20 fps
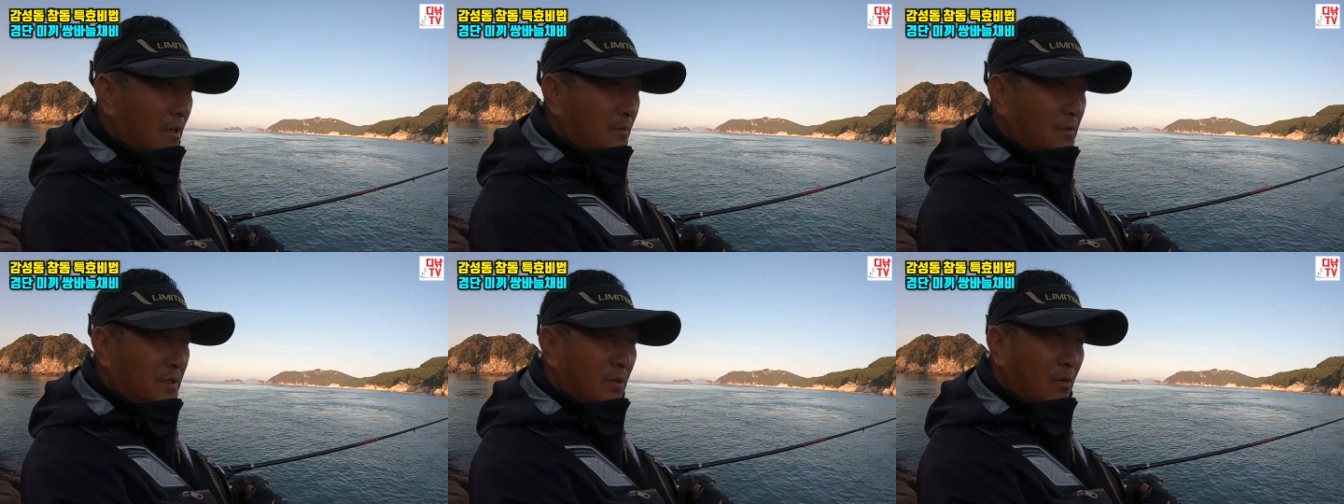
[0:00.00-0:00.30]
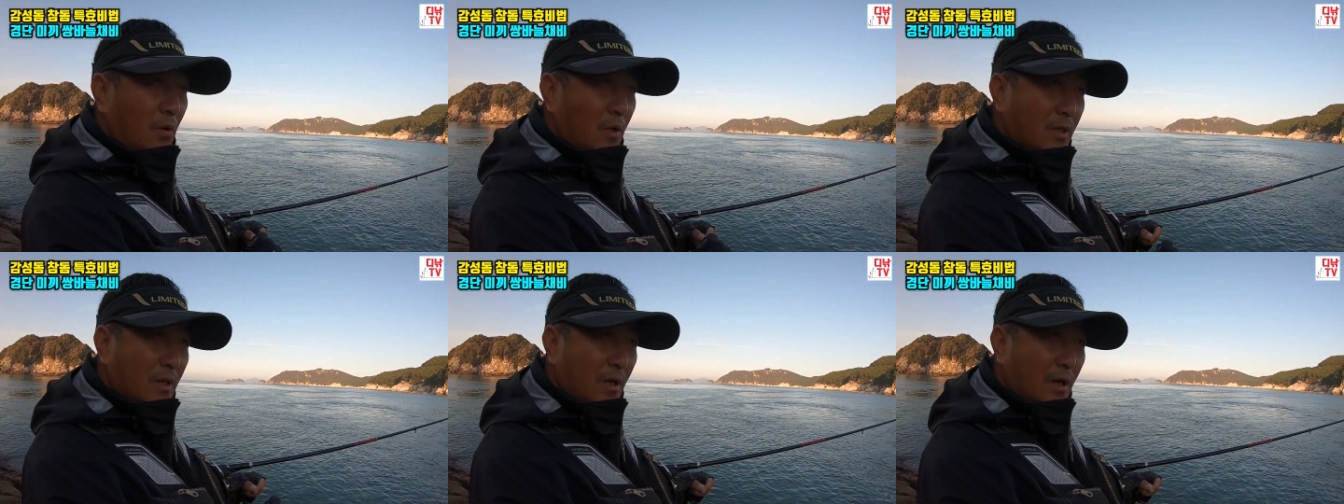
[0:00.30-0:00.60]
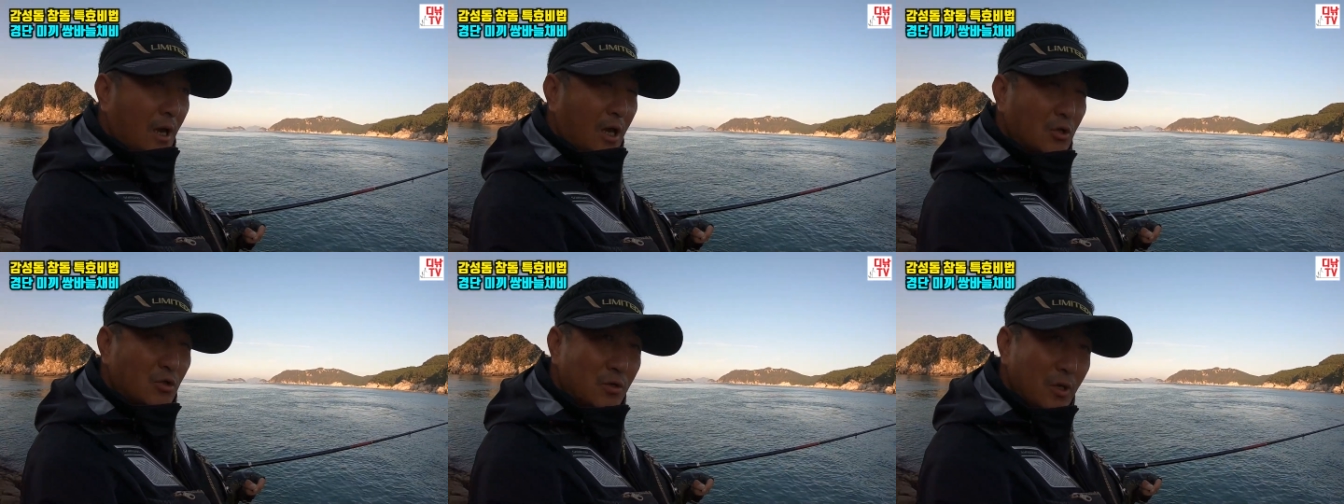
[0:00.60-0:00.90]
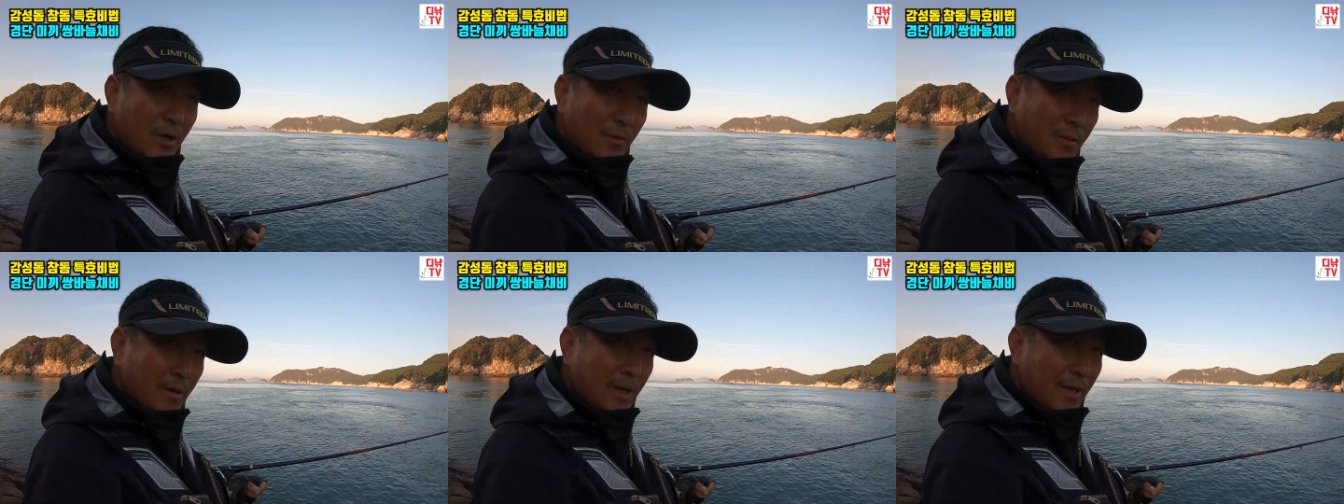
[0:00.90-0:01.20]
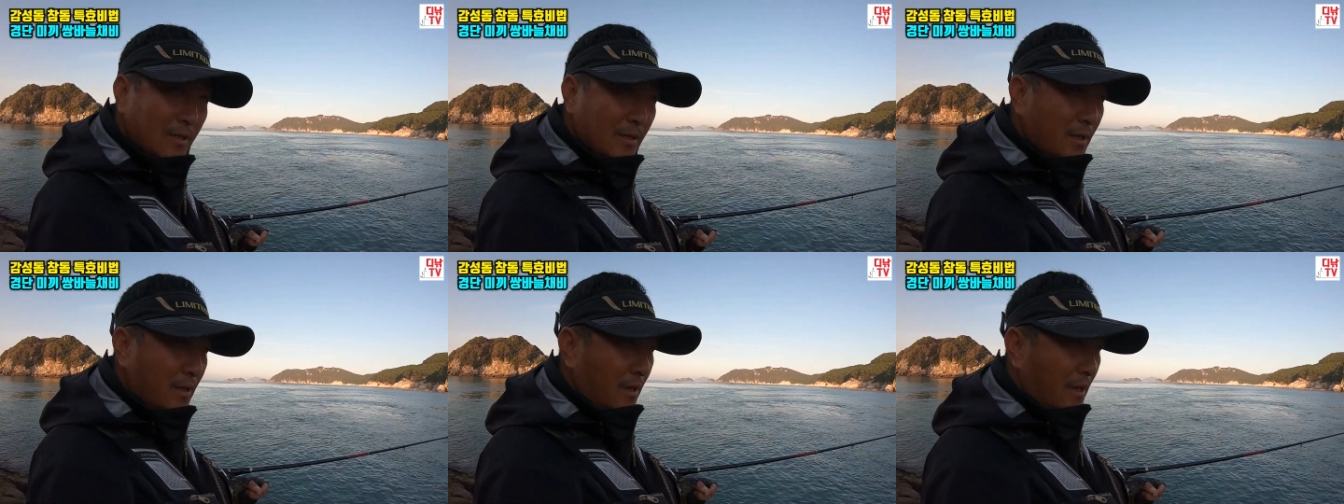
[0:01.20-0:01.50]
입질이 왔다가 아주
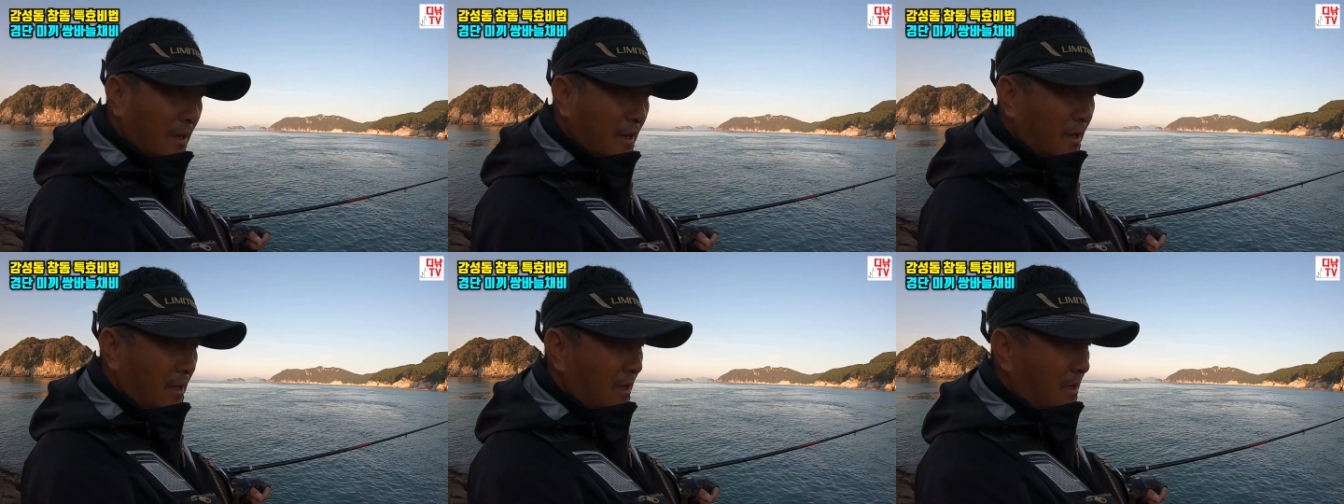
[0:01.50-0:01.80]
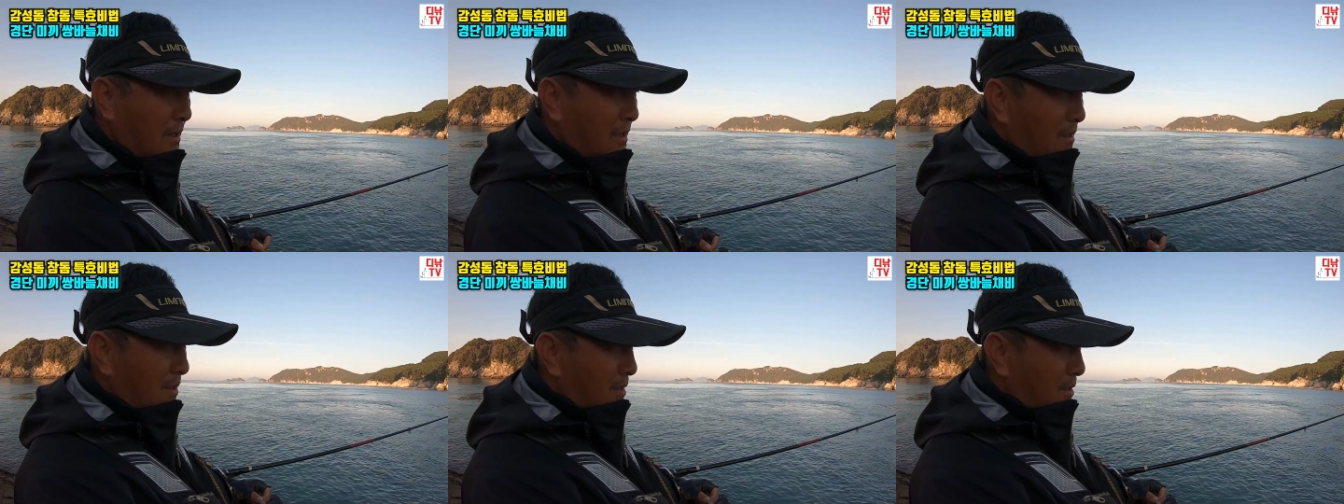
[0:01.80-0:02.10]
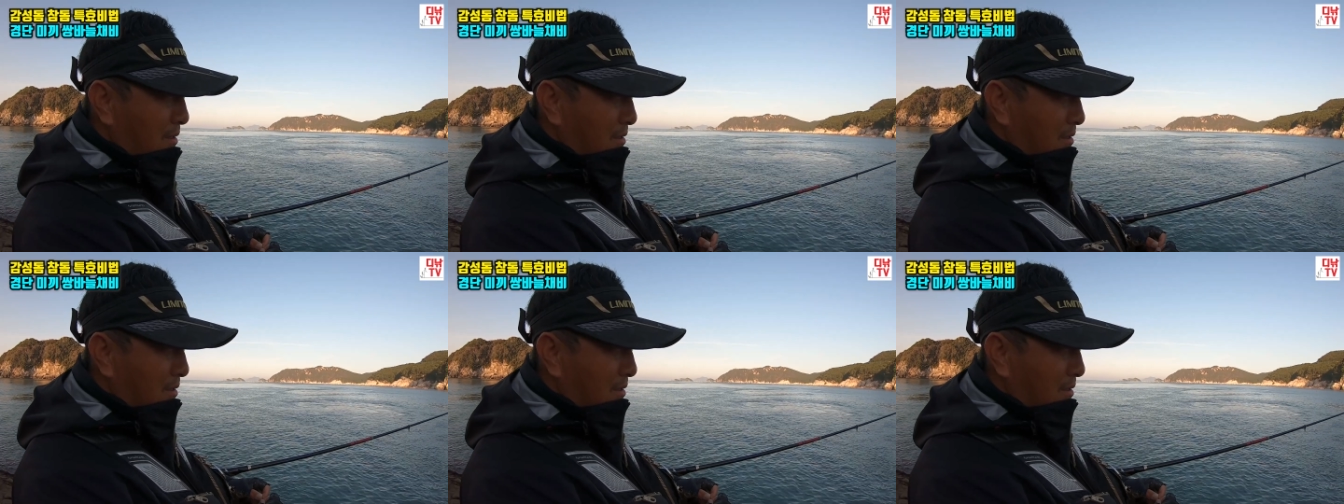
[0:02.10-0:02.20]
예민할 때게 예.